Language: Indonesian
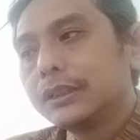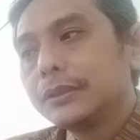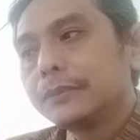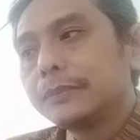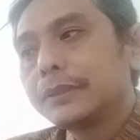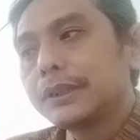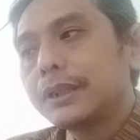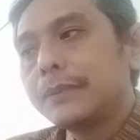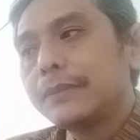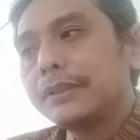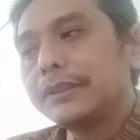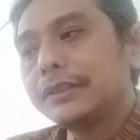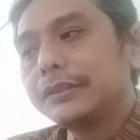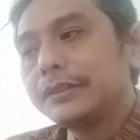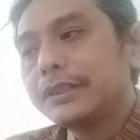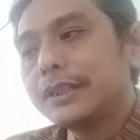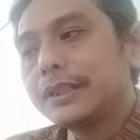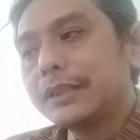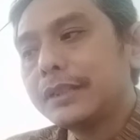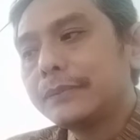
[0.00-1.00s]
Para
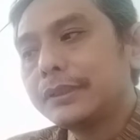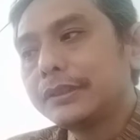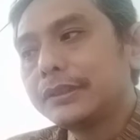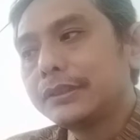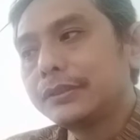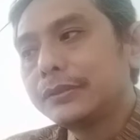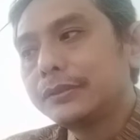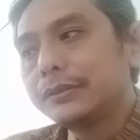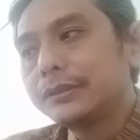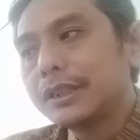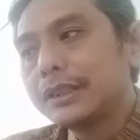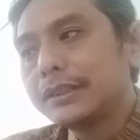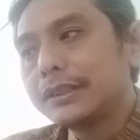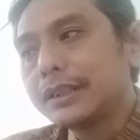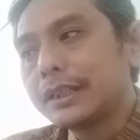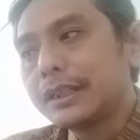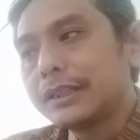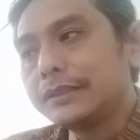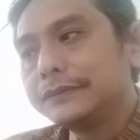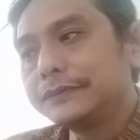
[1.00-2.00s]
mahasiswa dan mahasiswa
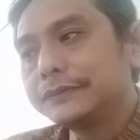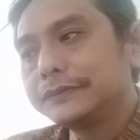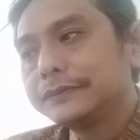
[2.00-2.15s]
sekalian,